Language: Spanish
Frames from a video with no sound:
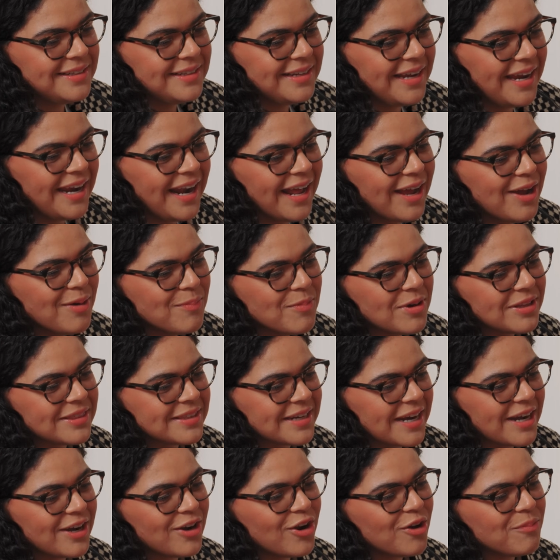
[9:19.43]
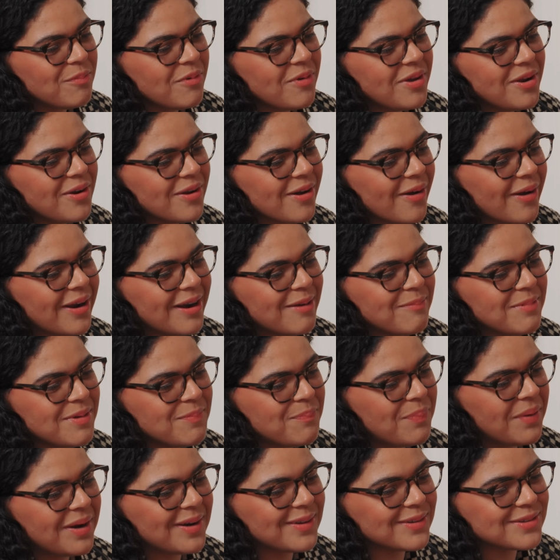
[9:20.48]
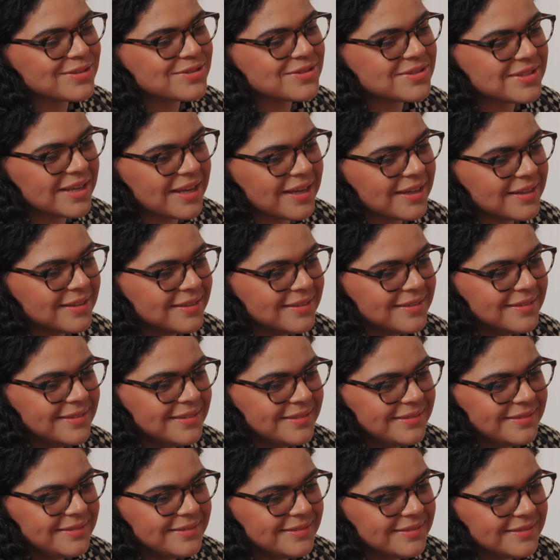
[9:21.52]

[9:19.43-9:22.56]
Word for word: era como entre no me vieron a ver a mí, pero sí. Pero están